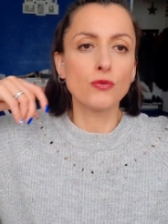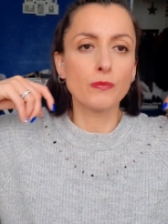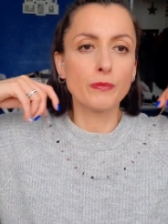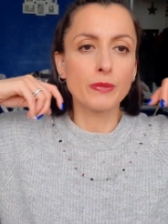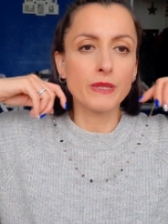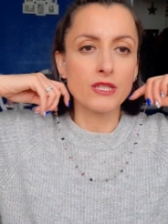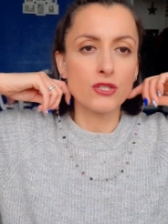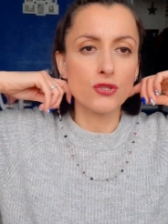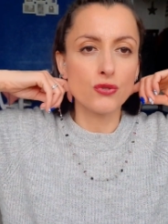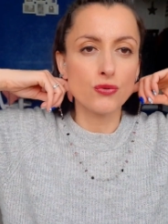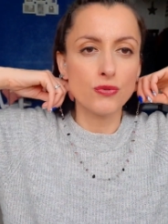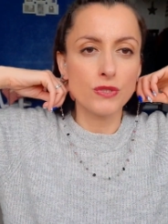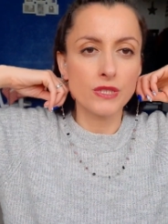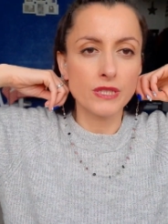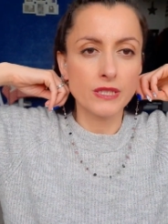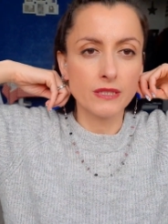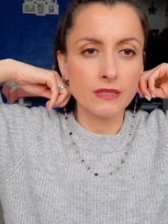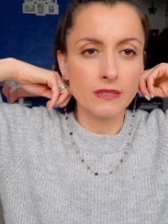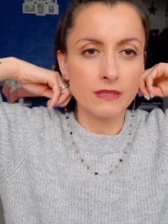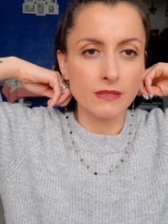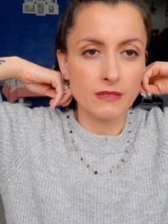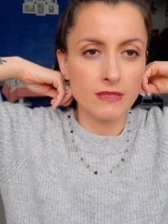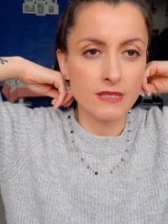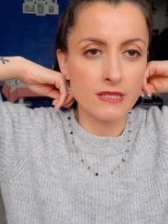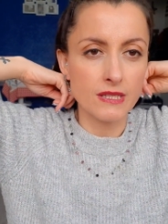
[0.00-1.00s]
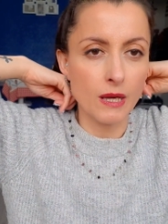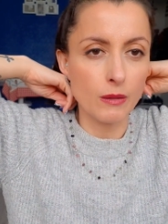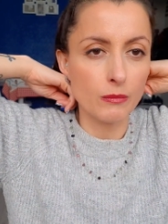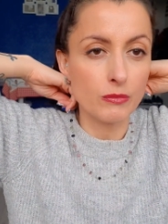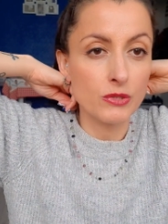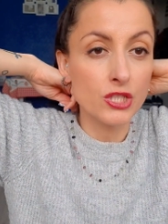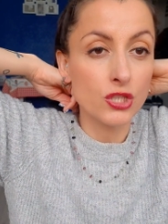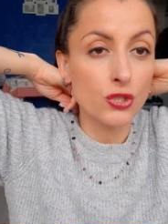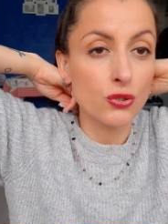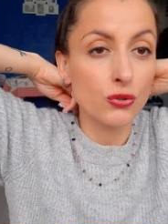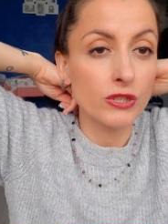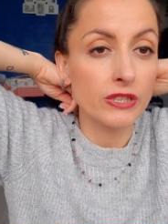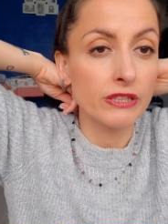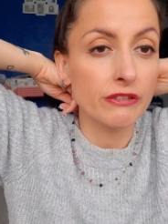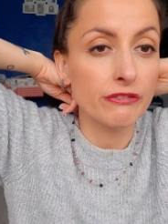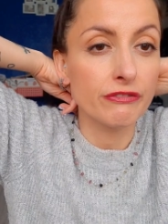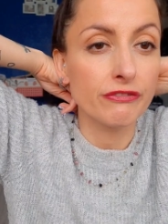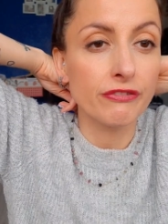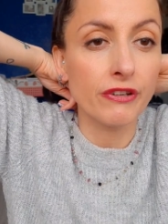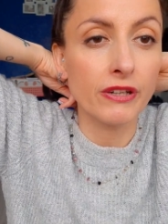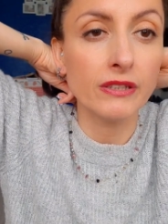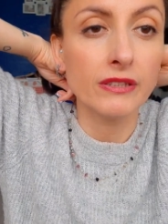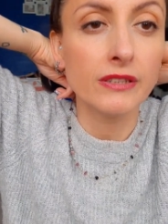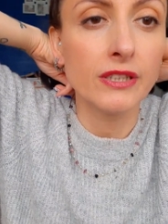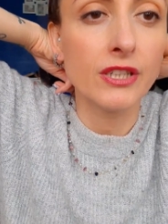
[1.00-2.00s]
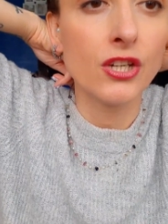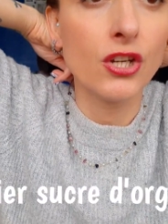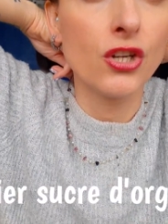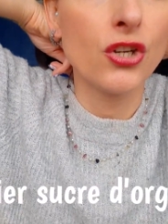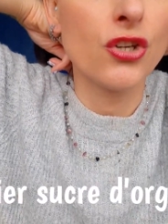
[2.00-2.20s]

une pièce unique, c'est un petit collier fin.